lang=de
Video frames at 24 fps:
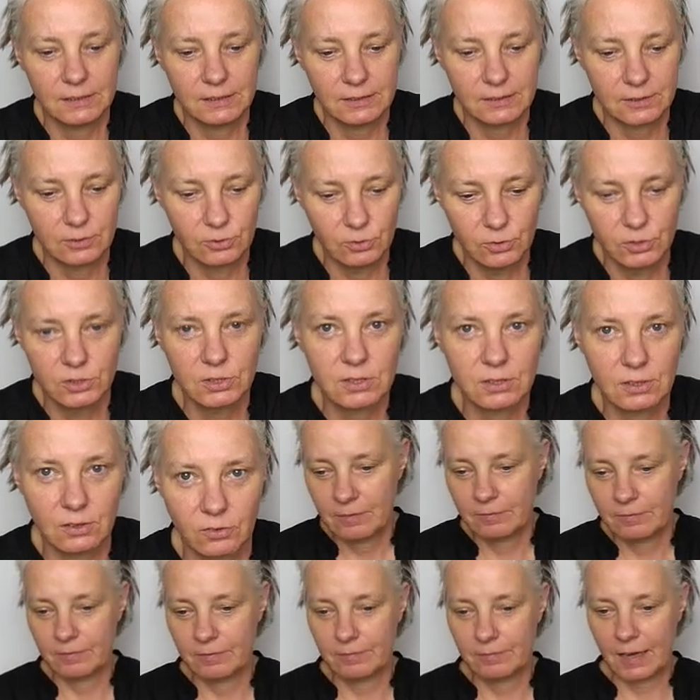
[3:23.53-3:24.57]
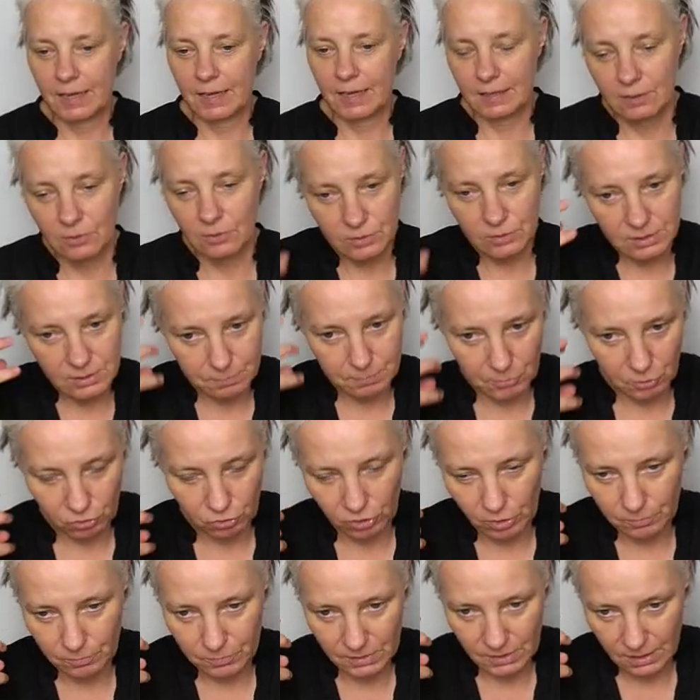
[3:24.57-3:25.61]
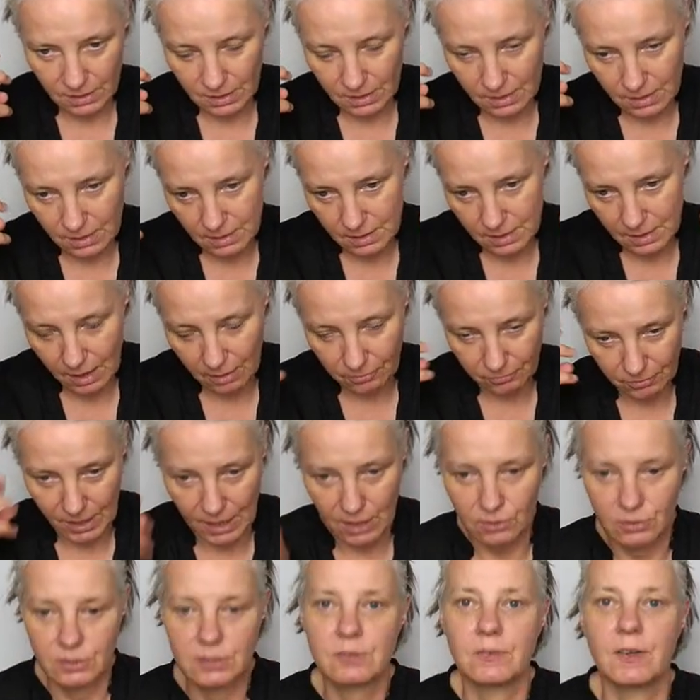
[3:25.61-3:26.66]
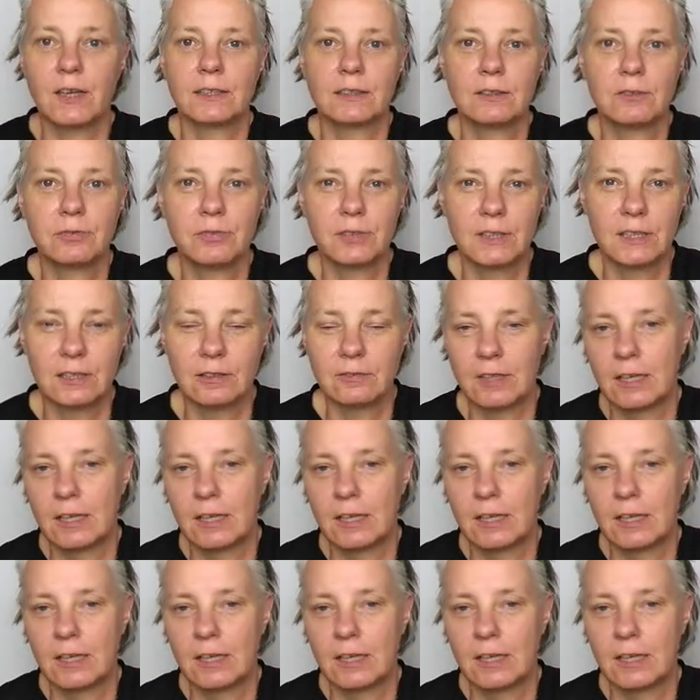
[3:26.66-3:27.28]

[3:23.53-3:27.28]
Es löst sich nicht, weil uns bestimmte Erfahrungswerte fehlen,